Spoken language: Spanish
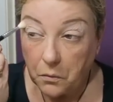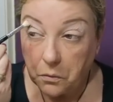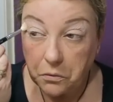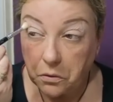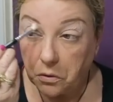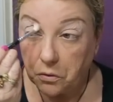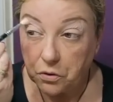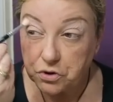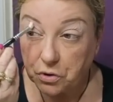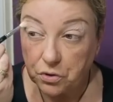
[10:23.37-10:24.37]
Uno o
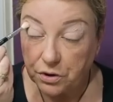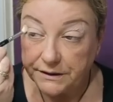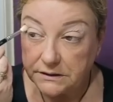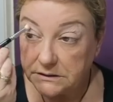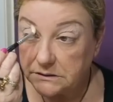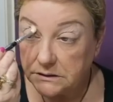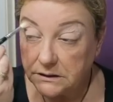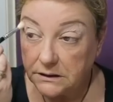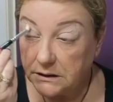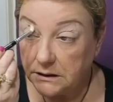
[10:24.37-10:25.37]
dos coloretes
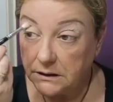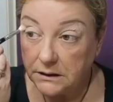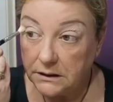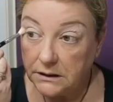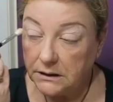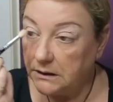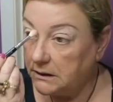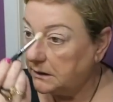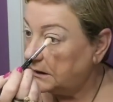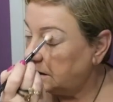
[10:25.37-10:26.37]

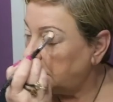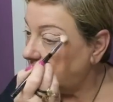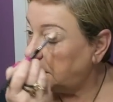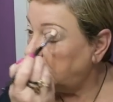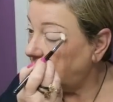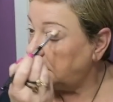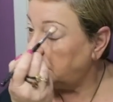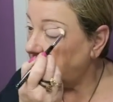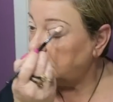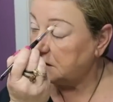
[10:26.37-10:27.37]

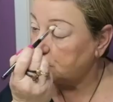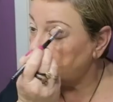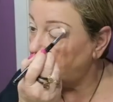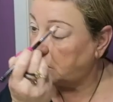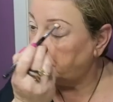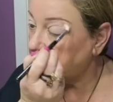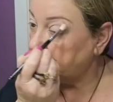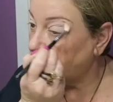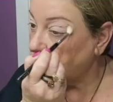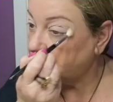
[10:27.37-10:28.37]
y, eso es lo que más
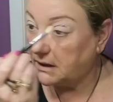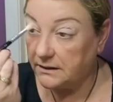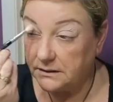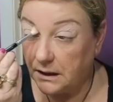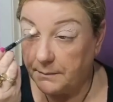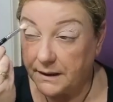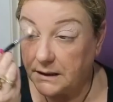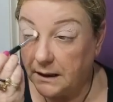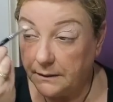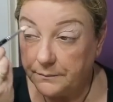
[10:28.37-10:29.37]
me gusta de la
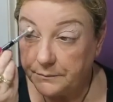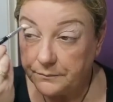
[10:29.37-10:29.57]
marca.